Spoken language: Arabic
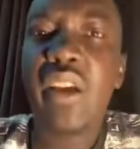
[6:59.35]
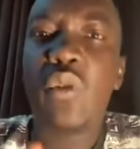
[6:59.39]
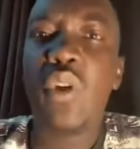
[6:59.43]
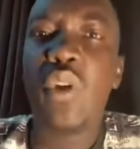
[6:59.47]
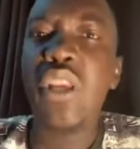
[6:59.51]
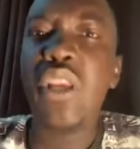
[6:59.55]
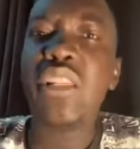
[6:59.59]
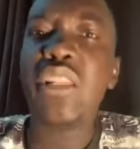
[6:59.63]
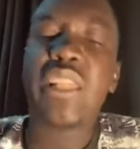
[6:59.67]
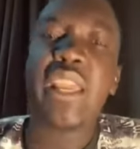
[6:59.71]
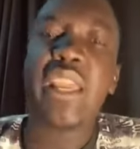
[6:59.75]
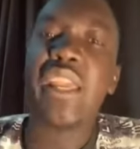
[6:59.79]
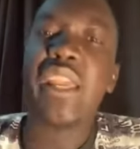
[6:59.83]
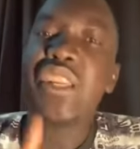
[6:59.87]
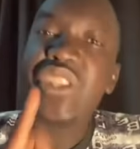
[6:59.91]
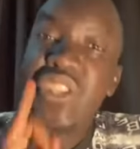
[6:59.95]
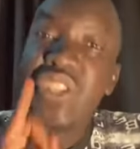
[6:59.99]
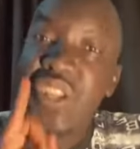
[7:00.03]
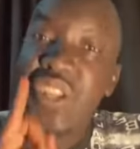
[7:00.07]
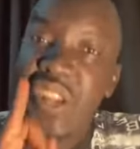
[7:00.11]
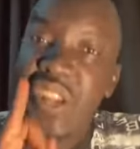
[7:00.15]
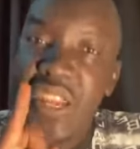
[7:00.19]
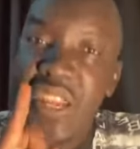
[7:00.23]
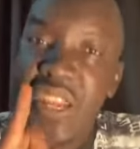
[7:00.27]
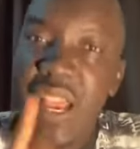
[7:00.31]
كويس غير
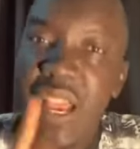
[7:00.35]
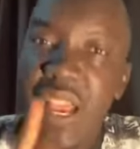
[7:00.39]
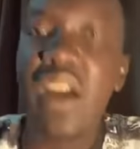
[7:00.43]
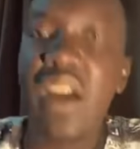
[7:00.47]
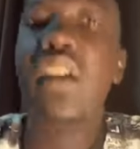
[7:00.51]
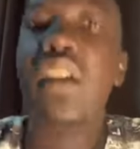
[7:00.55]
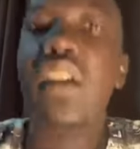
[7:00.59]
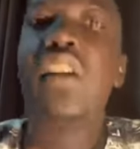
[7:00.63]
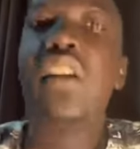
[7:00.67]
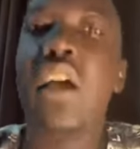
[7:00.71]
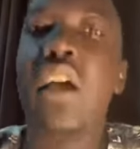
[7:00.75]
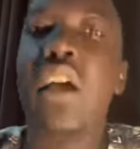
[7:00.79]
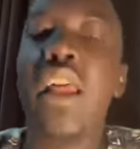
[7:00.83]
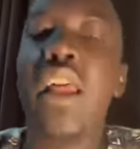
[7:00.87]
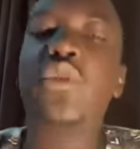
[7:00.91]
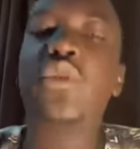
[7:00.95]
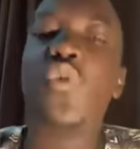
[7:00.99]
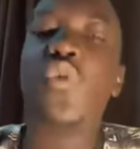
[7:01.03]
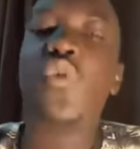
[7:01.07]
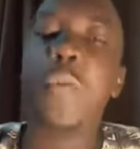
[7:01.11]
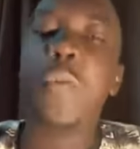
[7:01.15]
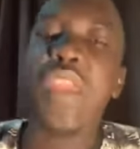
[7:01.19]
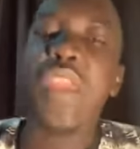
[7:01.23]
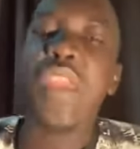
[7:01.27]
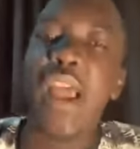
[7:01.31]
الشرعيه خلاص
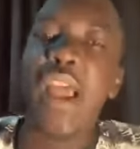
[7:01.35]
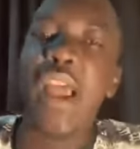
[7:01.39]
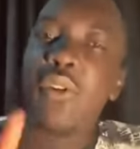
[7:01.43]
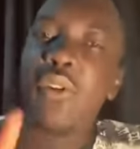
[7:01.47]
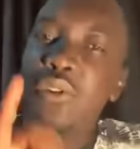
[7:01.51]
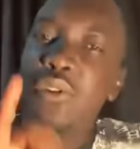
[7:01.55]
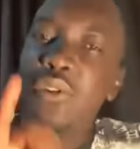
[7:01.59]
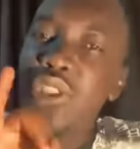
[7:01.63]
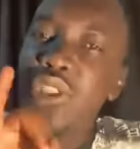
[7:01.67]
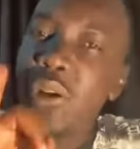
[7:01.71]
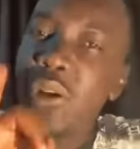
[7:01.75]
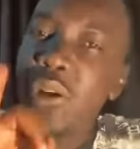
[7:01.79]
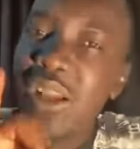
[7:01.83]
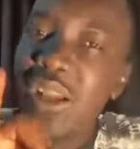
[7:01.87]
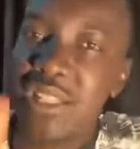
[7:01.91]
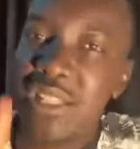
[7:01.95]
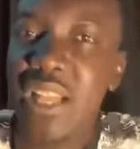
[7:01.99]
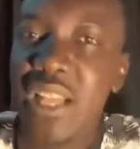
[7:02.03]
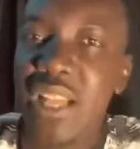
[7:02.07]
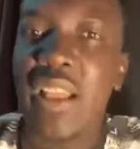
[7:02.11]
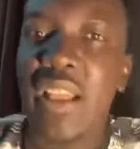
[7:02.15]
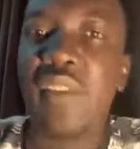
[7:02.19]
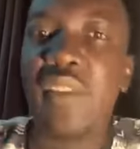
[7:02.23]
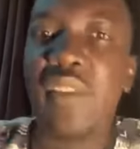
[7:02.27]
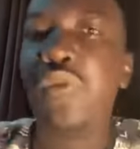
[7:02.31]
وبياخد
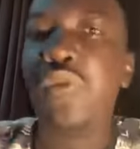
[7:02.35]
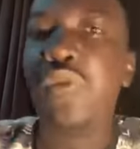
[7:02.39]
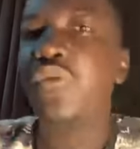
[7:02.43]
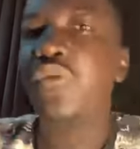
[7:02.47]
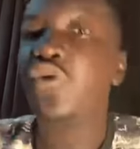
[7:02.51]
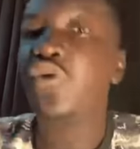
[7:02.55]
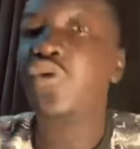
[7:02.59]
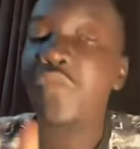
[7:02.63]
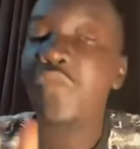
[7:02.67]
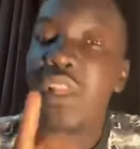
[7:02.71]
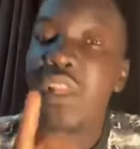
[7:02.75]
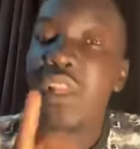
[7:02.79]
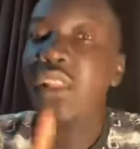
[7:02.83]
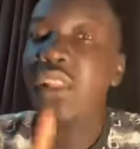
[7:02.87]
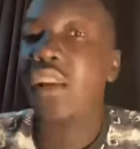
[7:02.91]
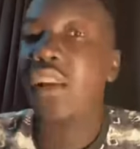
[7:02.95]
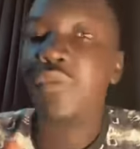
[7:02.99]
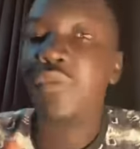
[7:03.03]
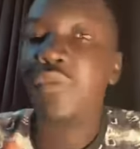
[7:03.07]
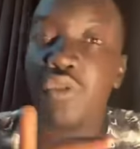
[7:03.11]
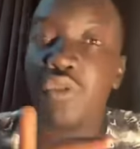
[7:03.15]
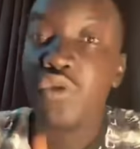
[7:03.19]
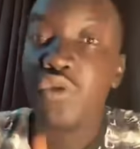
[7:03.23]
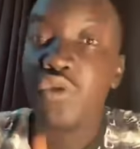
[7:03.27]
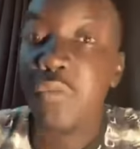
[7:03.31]
جوازات 1500 2
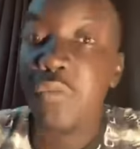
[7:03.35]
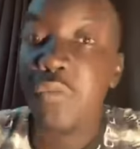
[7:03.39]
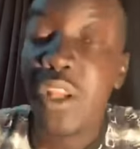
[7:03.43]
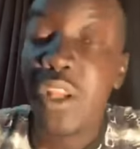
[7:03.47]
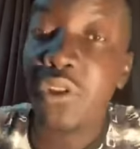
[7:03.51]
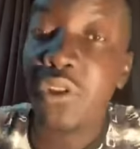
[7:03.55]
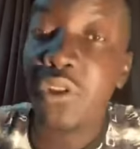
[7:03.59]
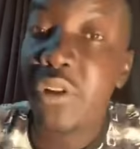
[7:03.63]
1500